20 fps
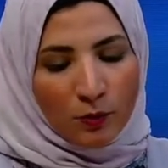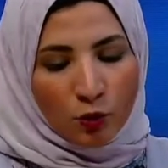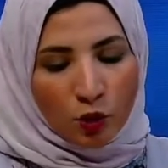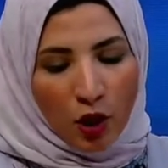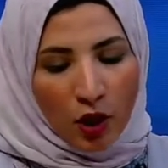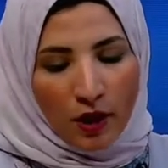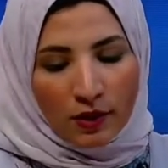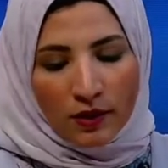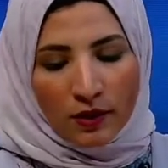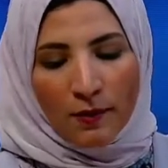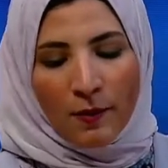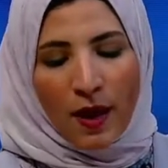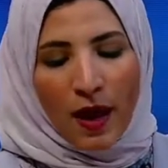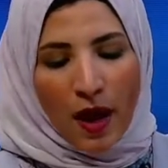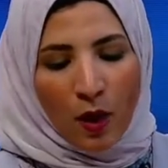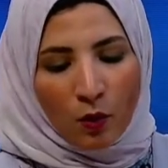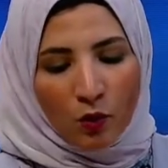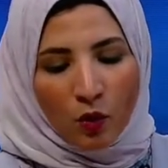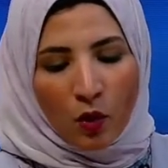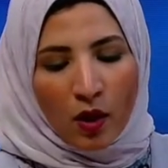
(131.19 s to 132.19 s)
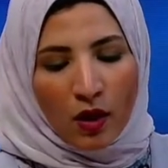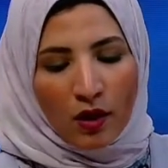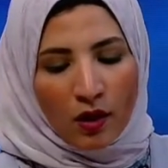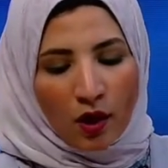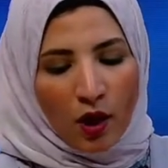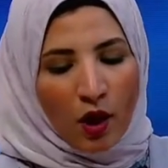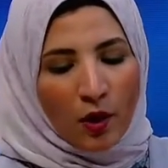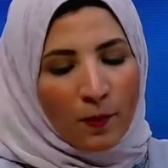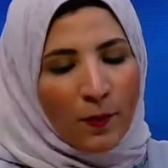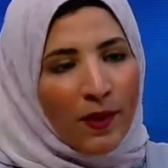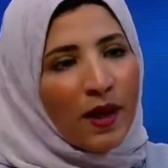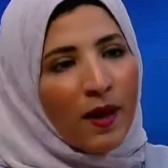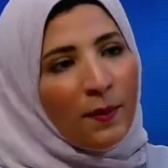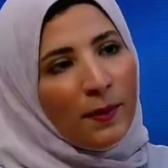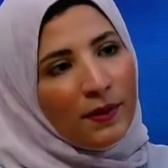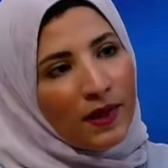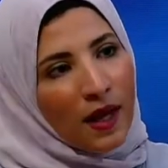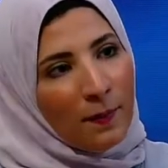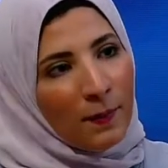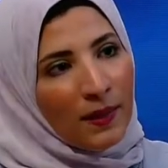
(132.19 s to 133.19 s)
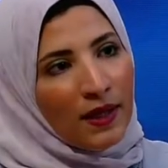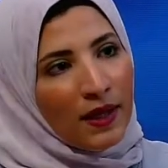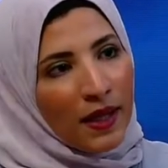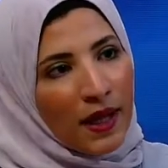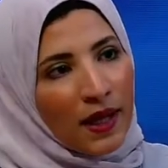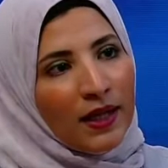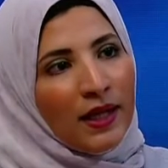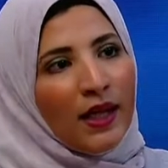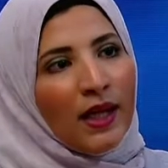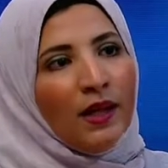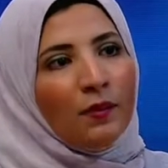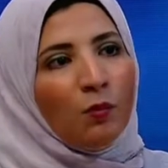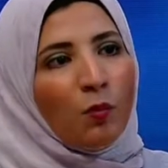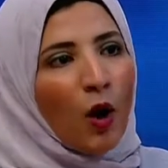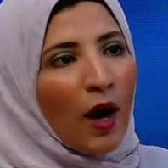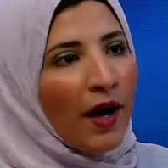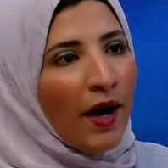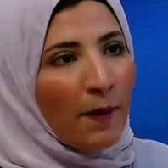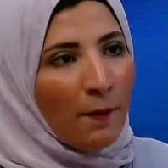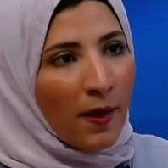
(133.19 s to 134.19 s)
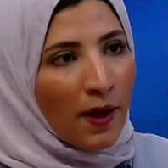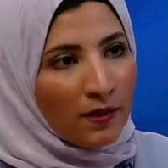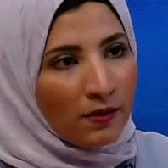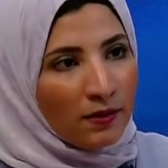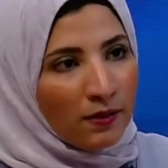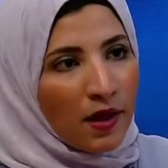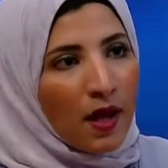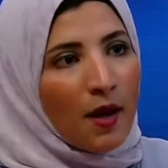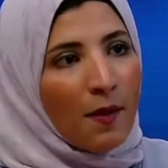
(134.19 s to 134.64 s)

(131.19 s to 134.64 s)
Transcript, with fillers: متقدمه او دول غربيه بتعمل للاجئين مخيمات